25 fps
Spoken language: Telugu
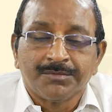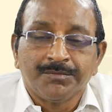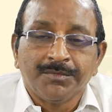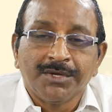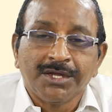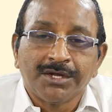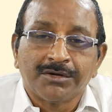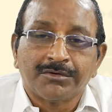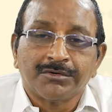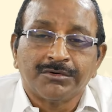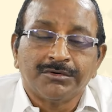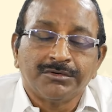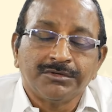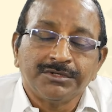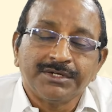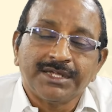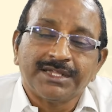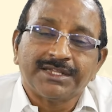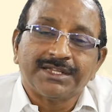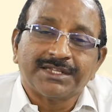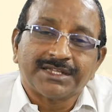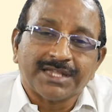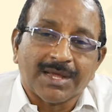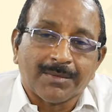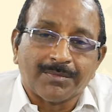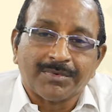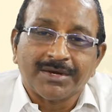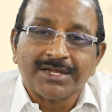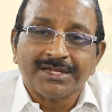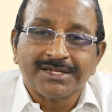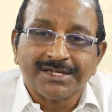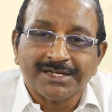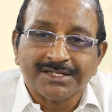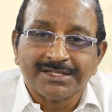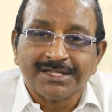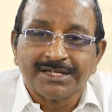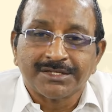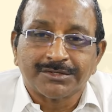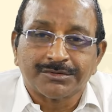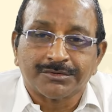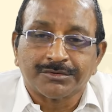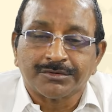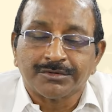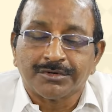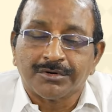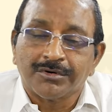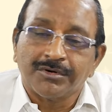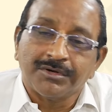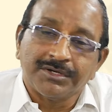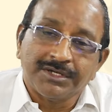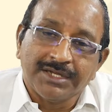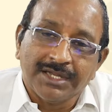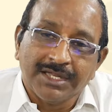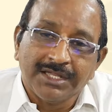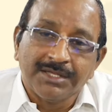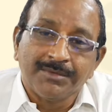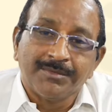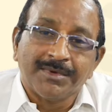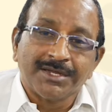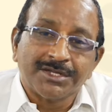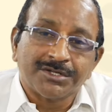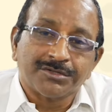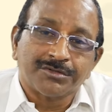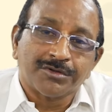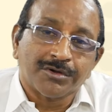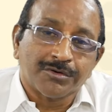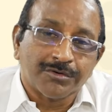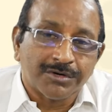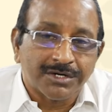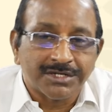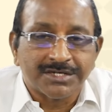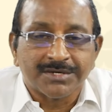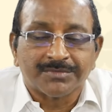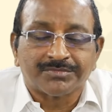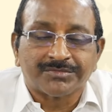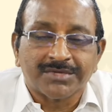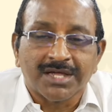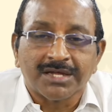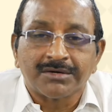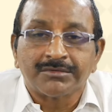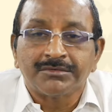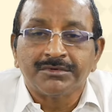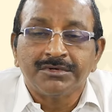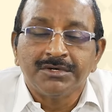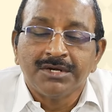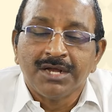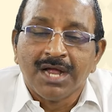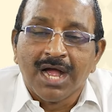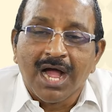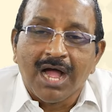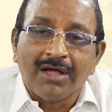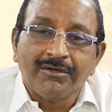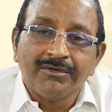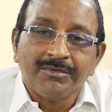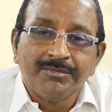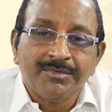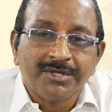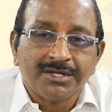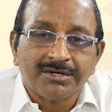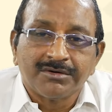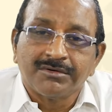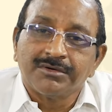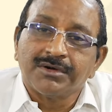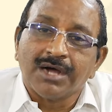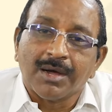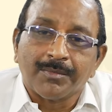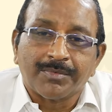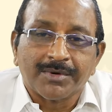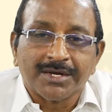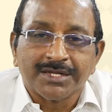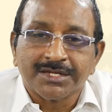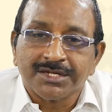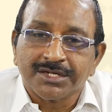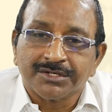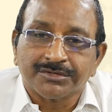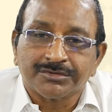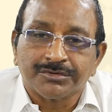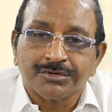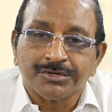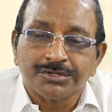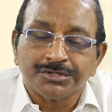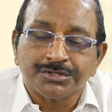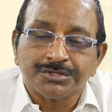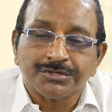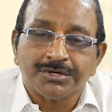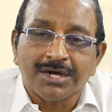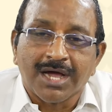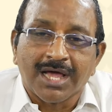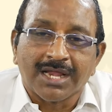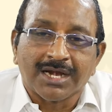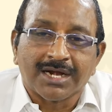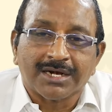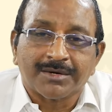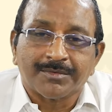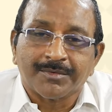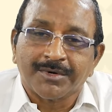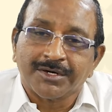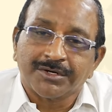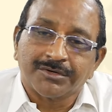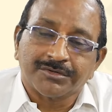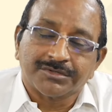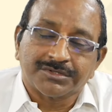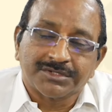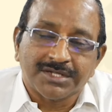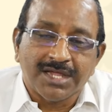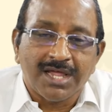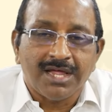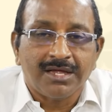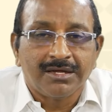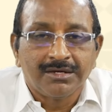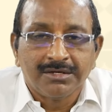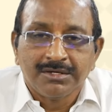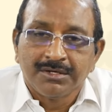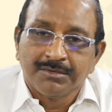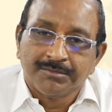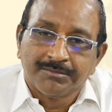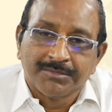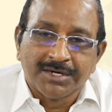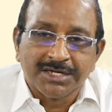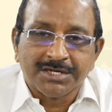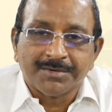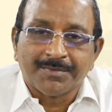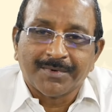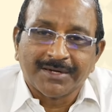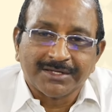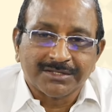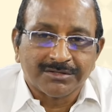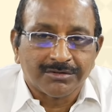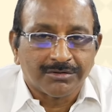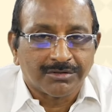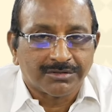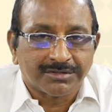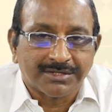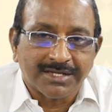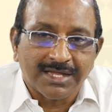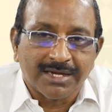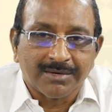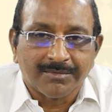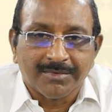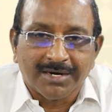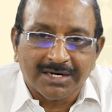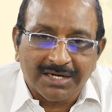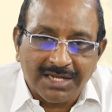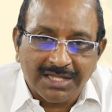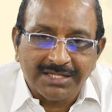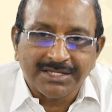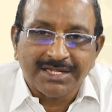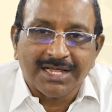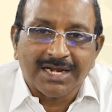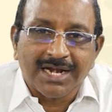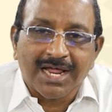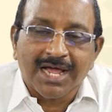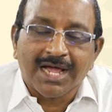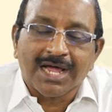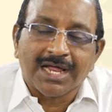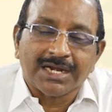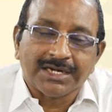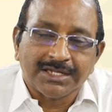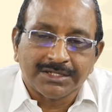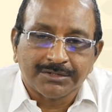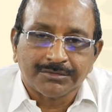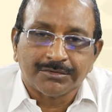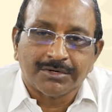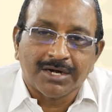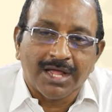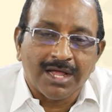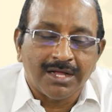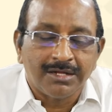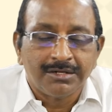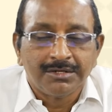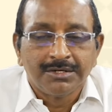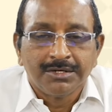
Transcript: మీకు ఏదైతే అప్లై చేయదలుచుకుంటారో ఏది మంచిదో ఏదో కూడా చెప్తాను అవి మీరు అప్లై చేసుకోవచ్చు అలాట్మెంట్ వస్తే మంచి పైసలు వస్తాయి అన్నమాట అది ఎలా అనేది కూడా